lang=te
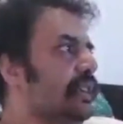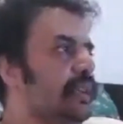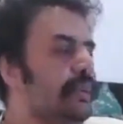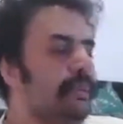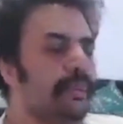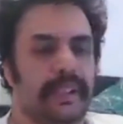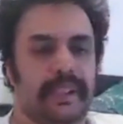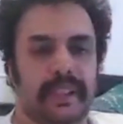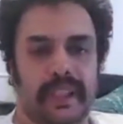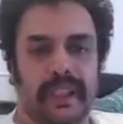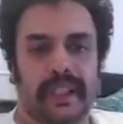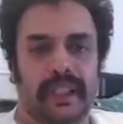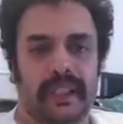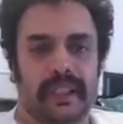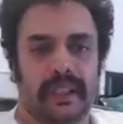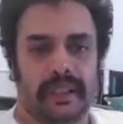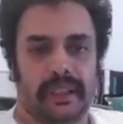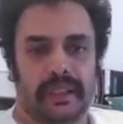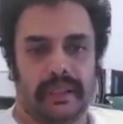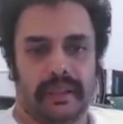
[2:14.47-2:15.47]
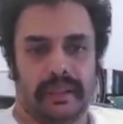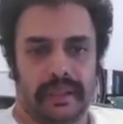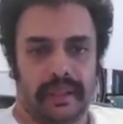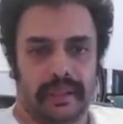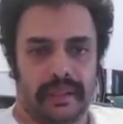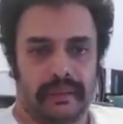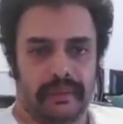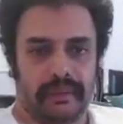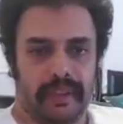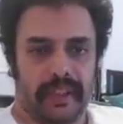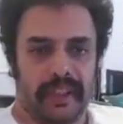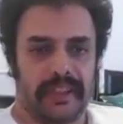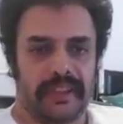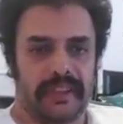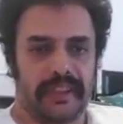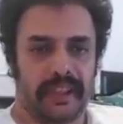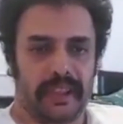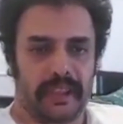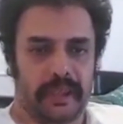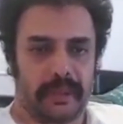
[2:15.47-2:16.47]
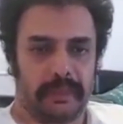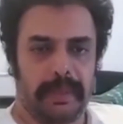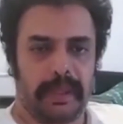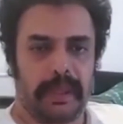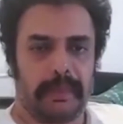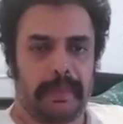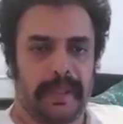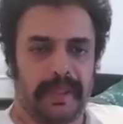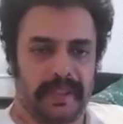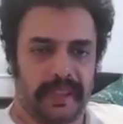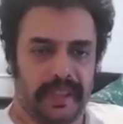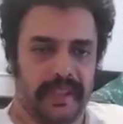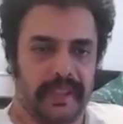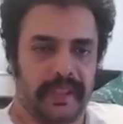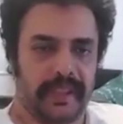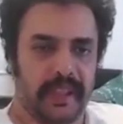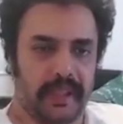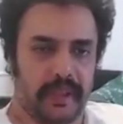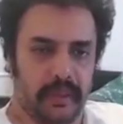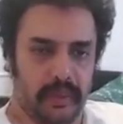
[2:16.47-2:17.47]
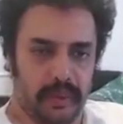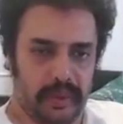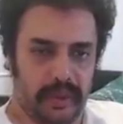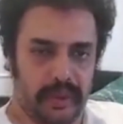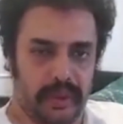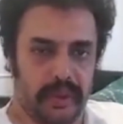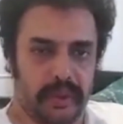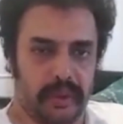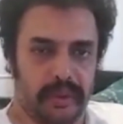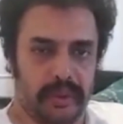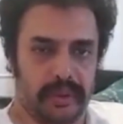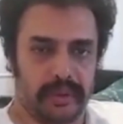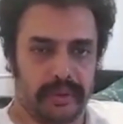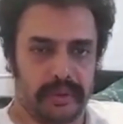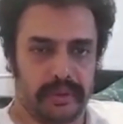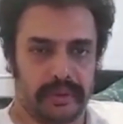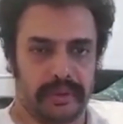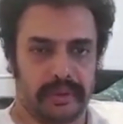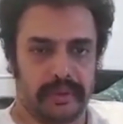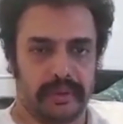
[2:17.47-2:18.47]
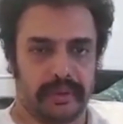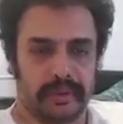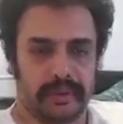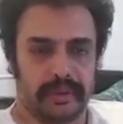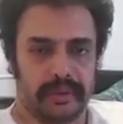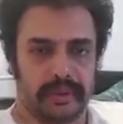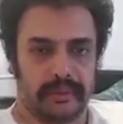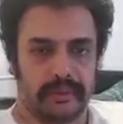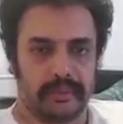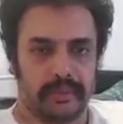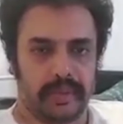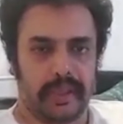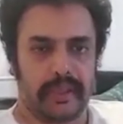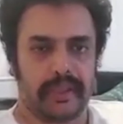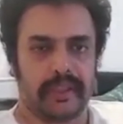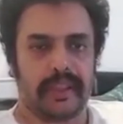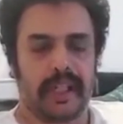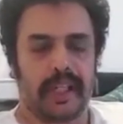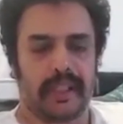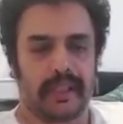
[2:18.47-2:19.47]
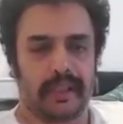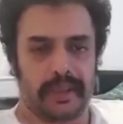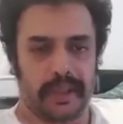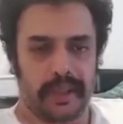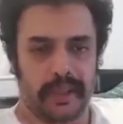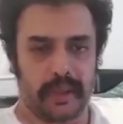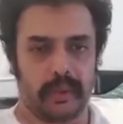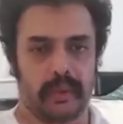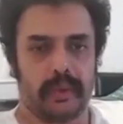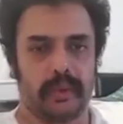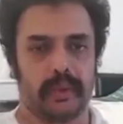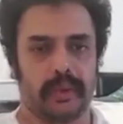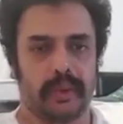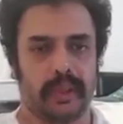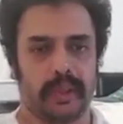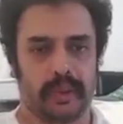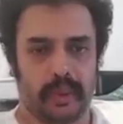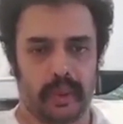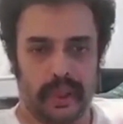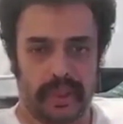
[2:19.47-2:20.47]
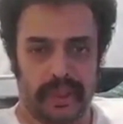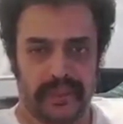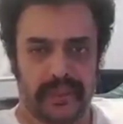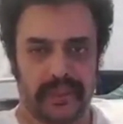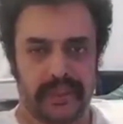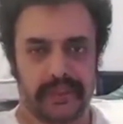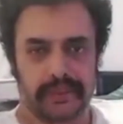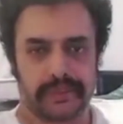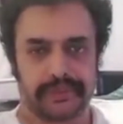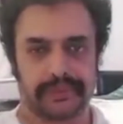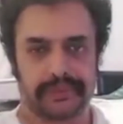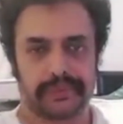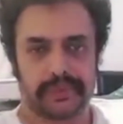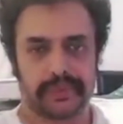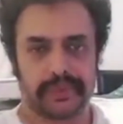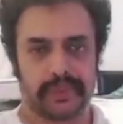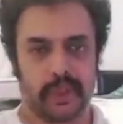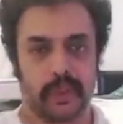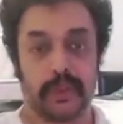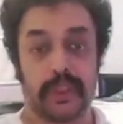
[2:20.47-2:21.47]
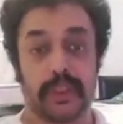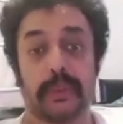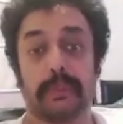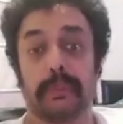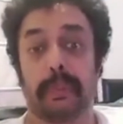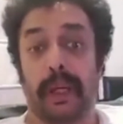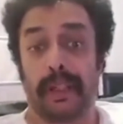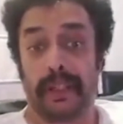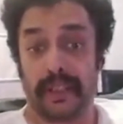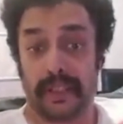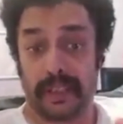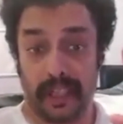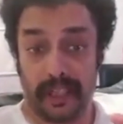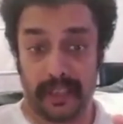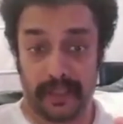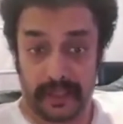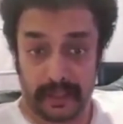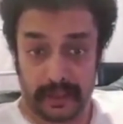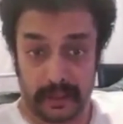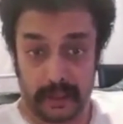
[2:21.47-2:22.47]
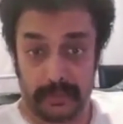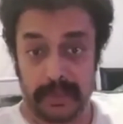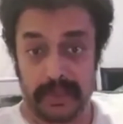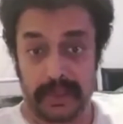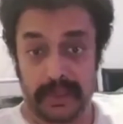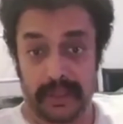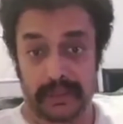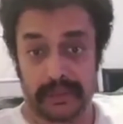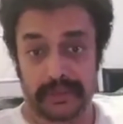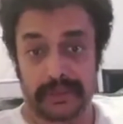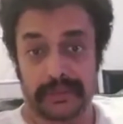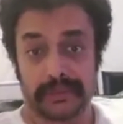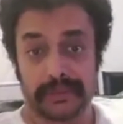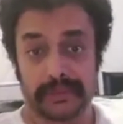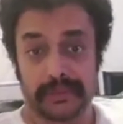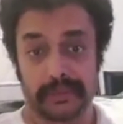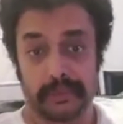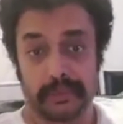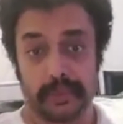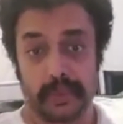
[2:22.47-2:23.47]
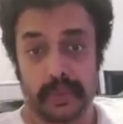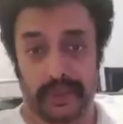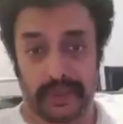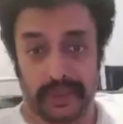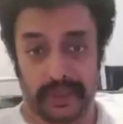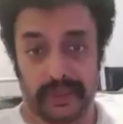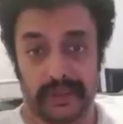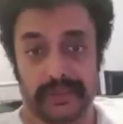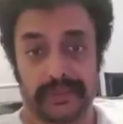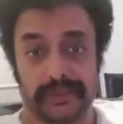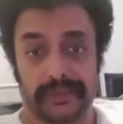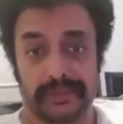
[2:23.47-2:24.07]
ఈ మధ్య వైఎస్ఆర్సీపీ ఎప్పుడైతే అధికారంలో వచ్చిందో వాళ్ళు దాడులు చేయటం ఎక్కువగా అయింది తెలుగుదేశం పార్టీ కార్యకర్తల మీద ముఖ్యంగా